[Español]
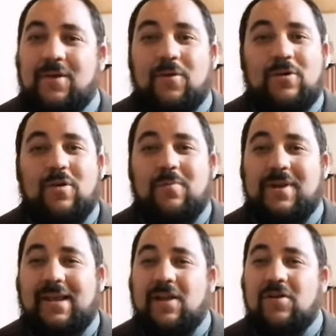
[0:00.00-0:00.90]
un
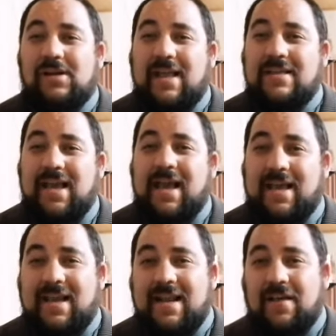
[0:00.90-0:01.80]
hombre que no creía
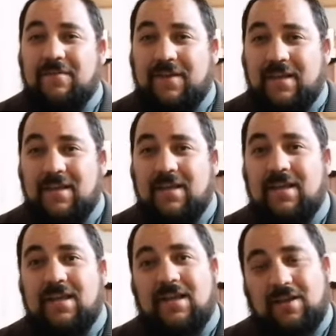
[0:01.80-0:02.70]
en la fe
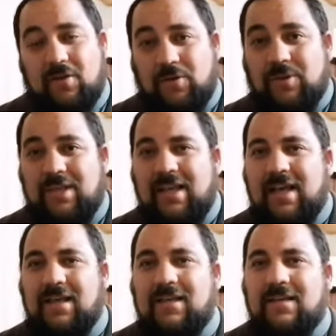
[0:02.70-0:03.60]
judía,